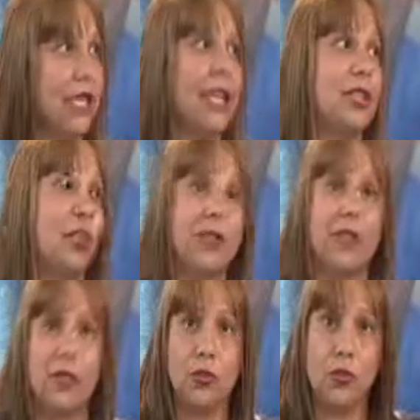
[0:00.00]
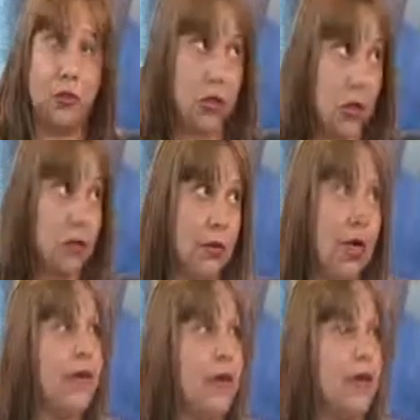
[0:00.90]
de la torrefacción
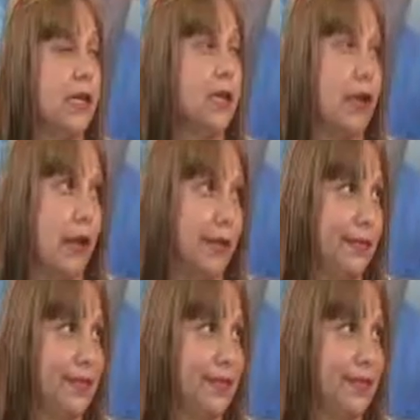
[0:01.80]
a nivel nacional.